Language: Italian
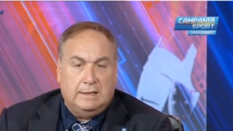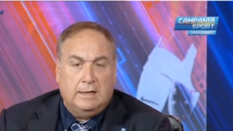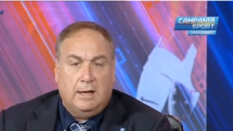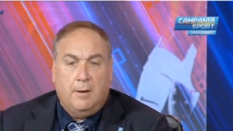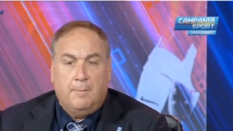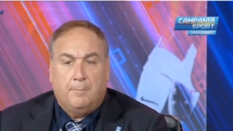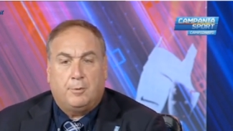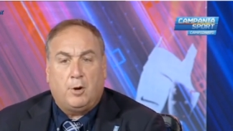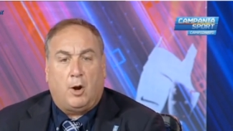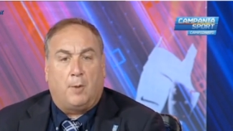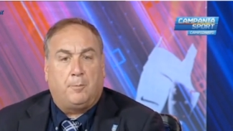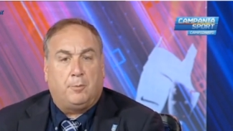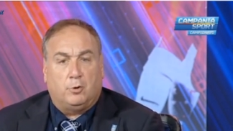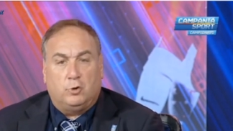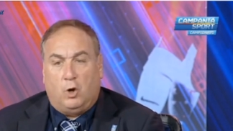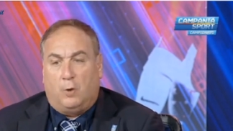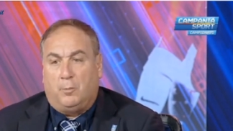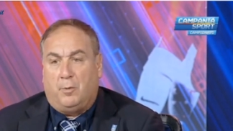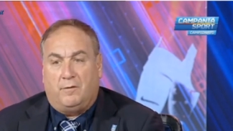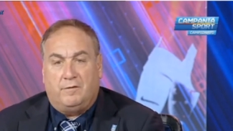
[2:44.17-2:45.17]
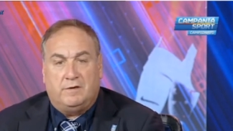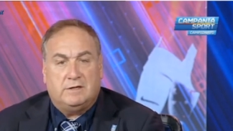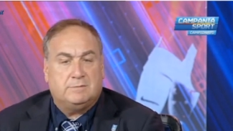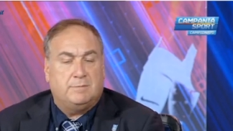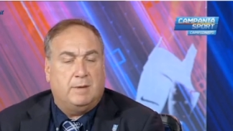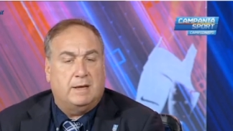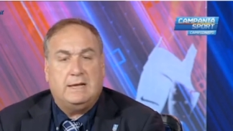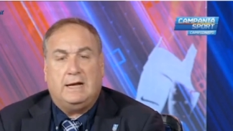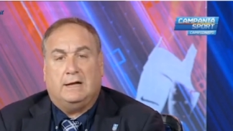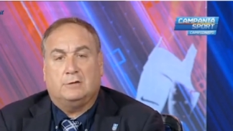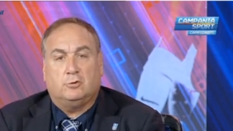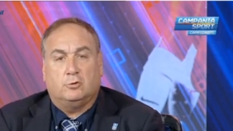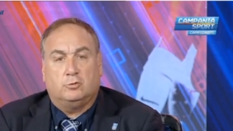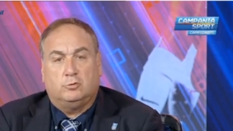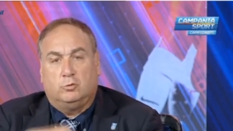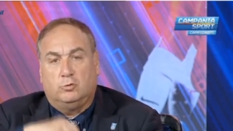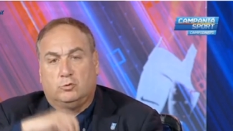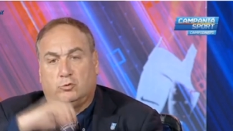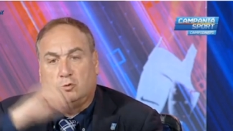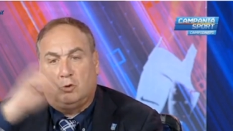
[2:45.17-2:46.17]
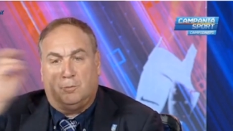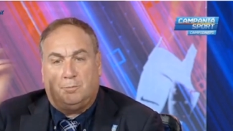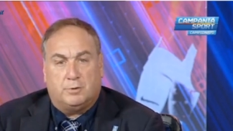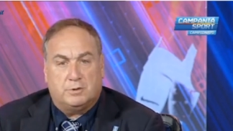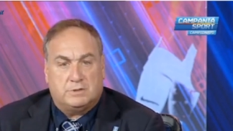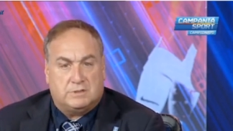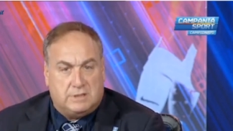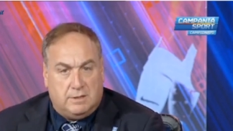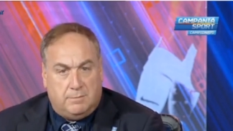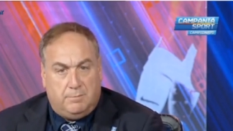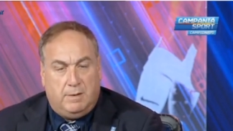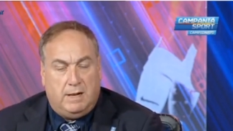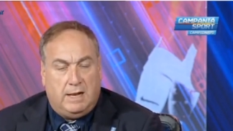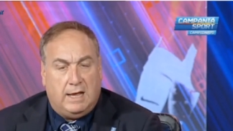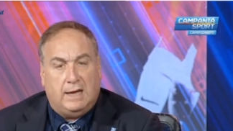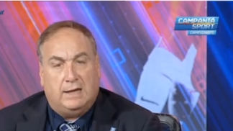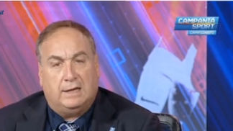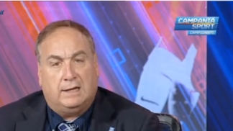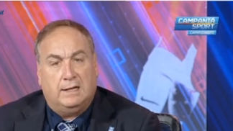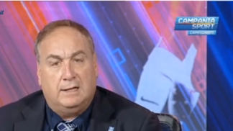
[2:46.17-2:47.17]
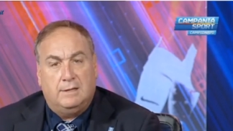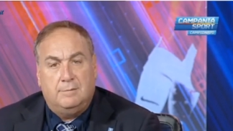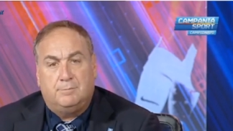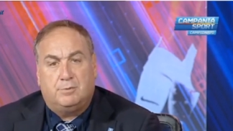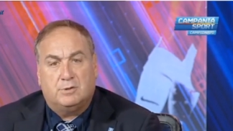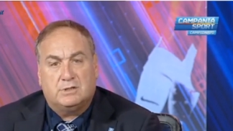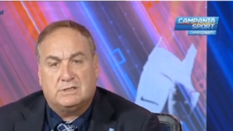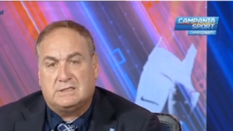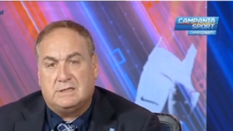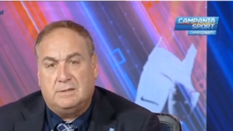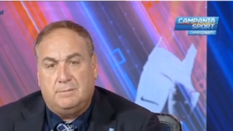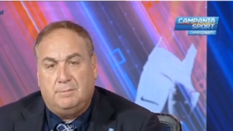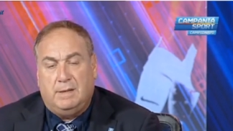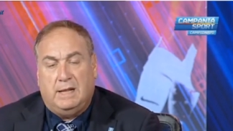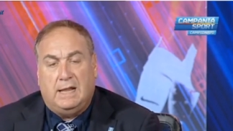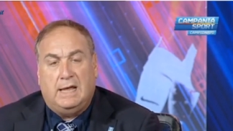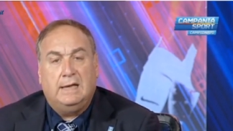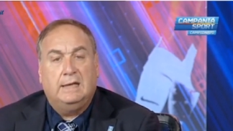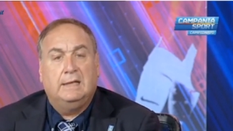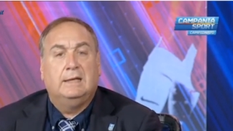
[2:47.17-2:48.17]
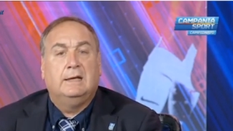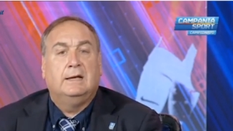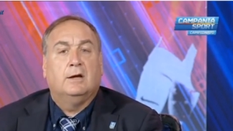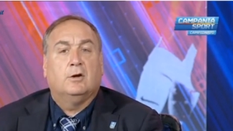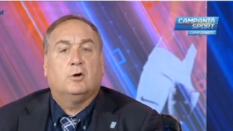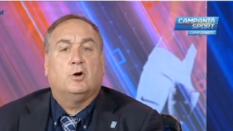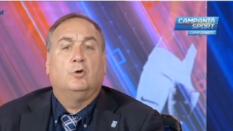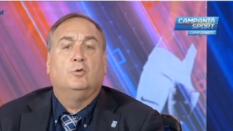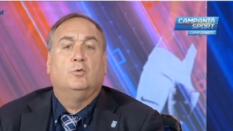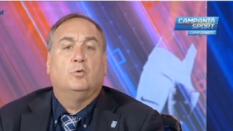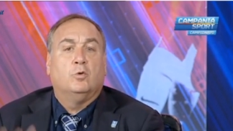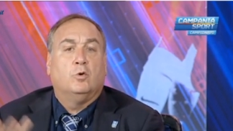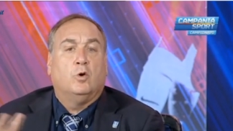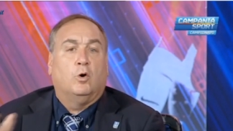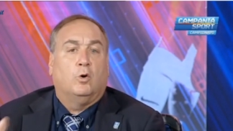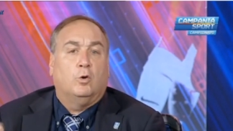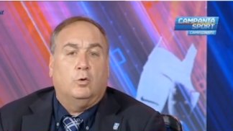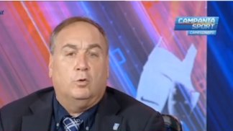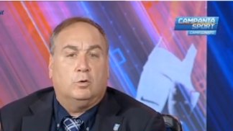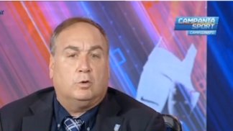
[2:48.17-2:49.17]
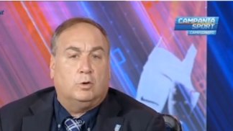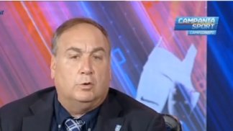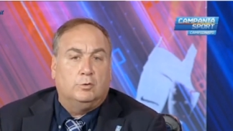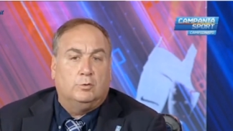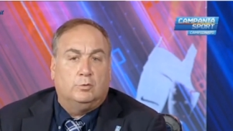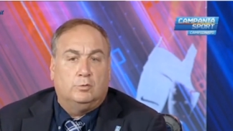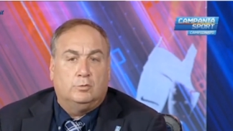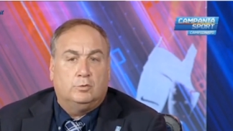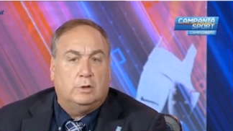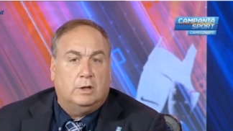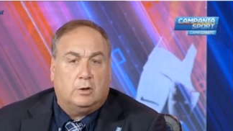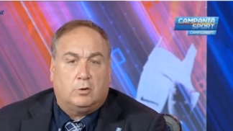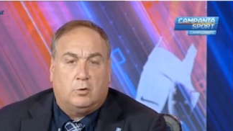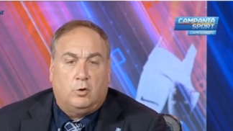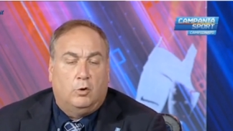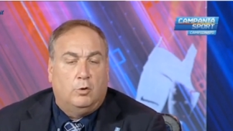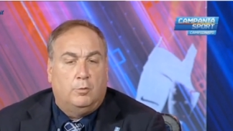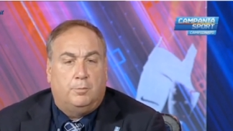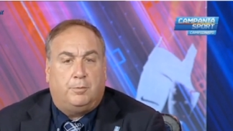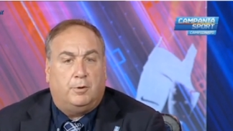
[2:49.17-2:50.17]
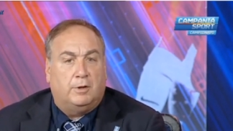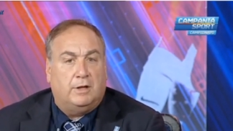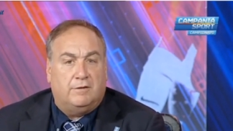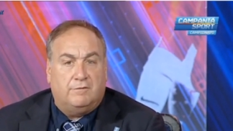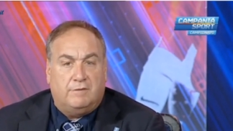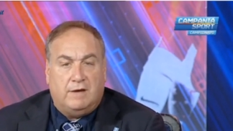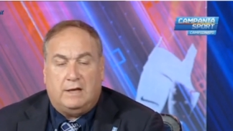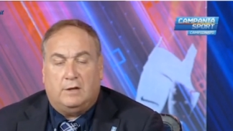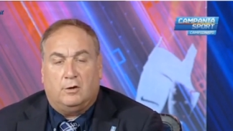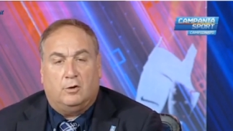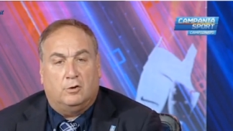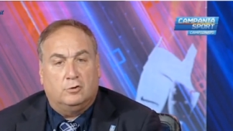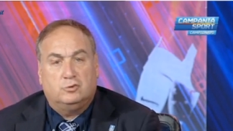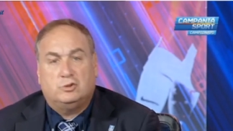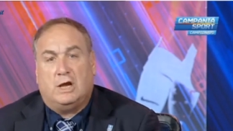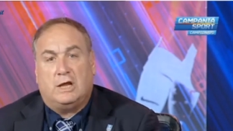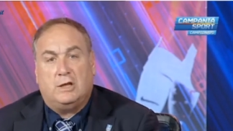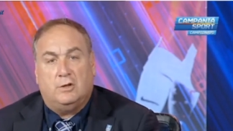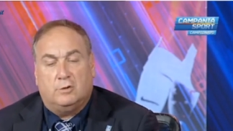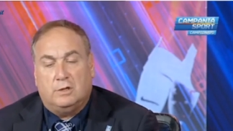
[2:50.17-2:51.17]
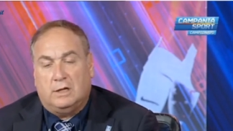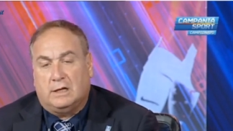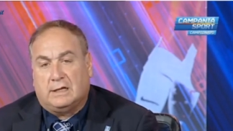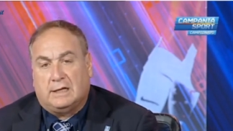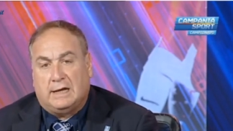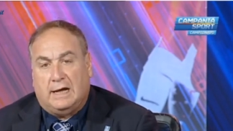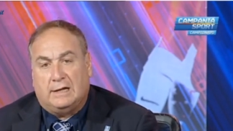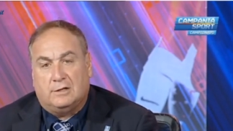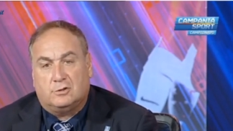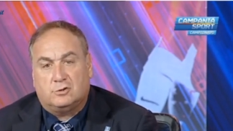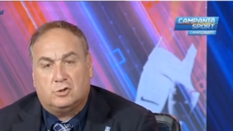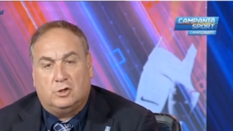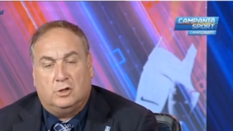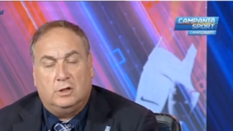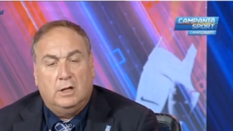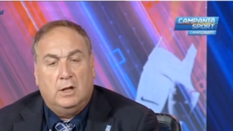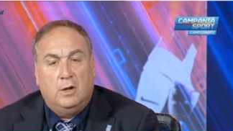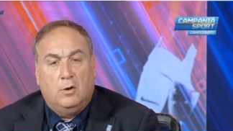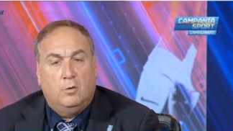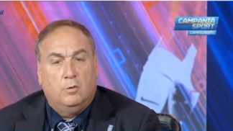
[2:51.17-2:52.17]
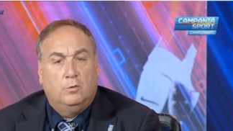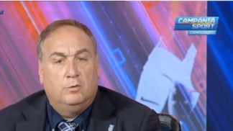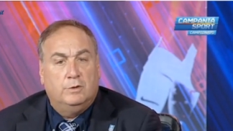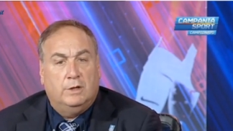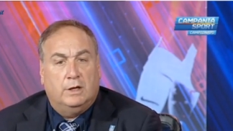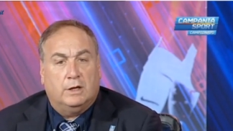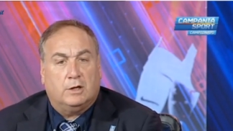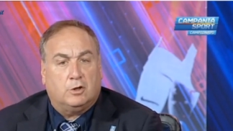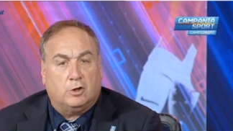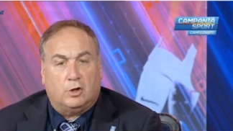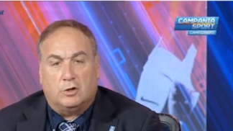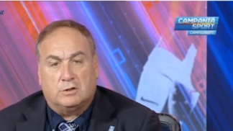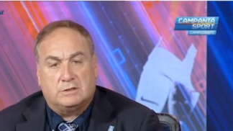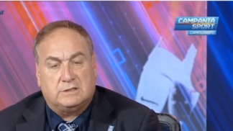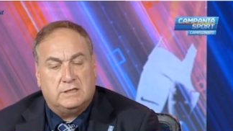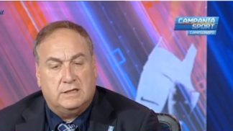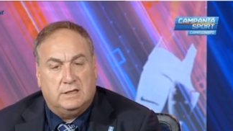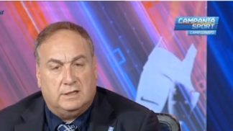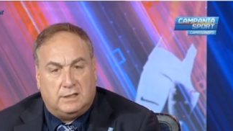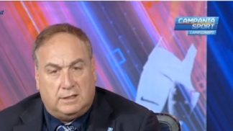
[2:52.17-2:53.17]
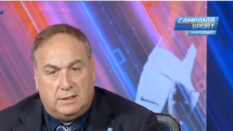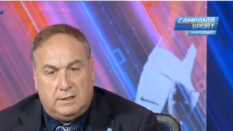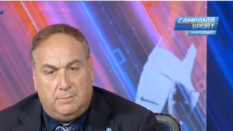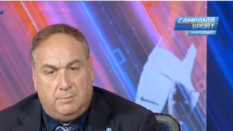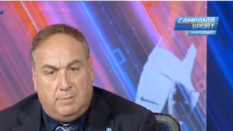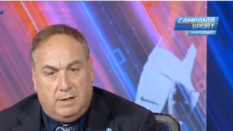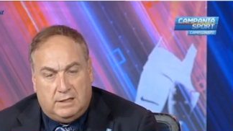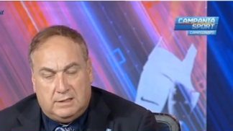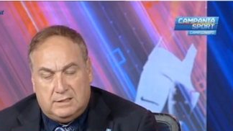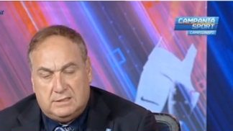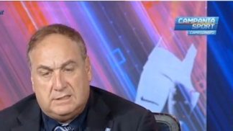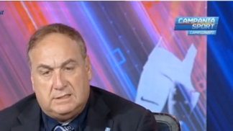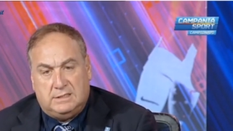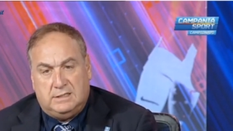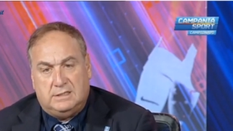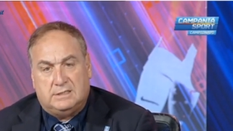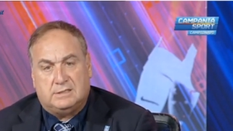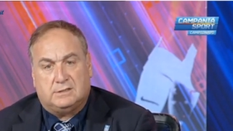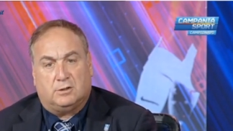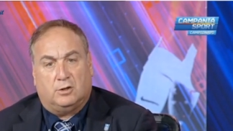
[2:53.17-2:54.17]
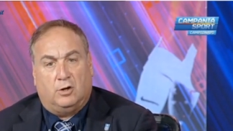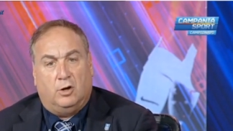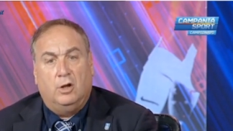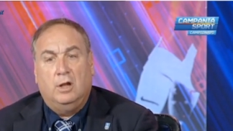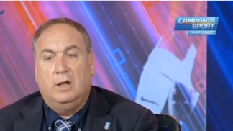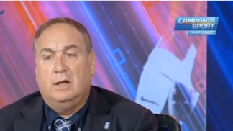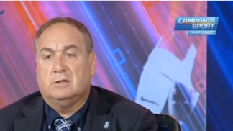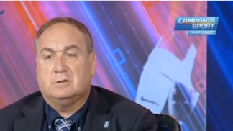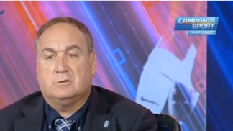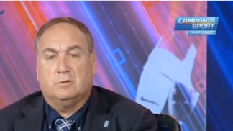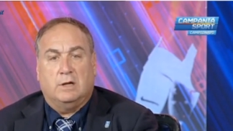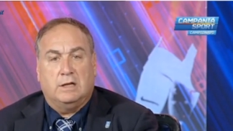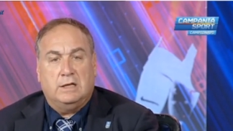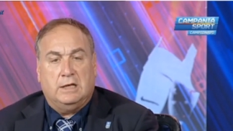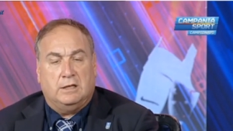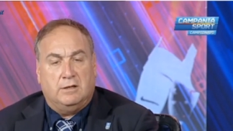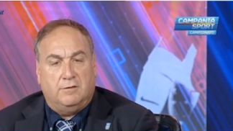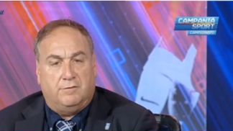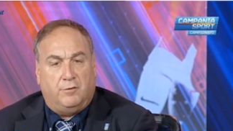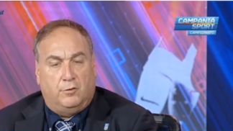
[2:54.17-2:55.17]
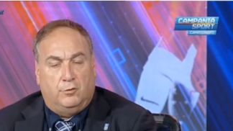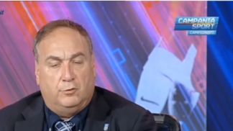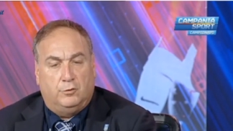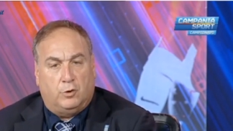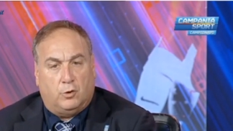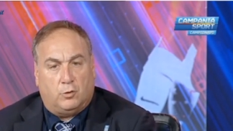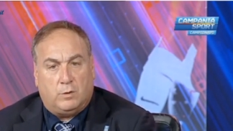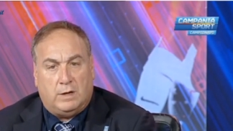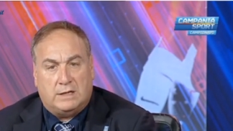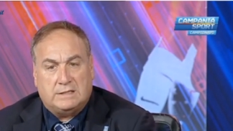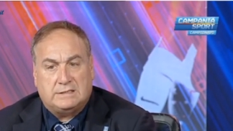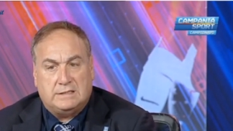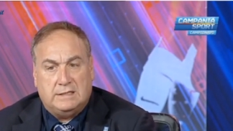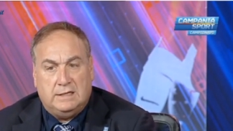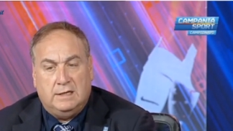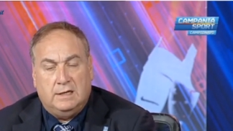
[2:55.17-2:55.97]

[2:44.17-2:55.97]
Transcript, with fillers: proprio dopo aver sbagliato tutto il possibile e anche l'impossibile con un, con un, colpo davvero genio del calcio, un cross incredibile di sinistro sulla linea di fondo quasi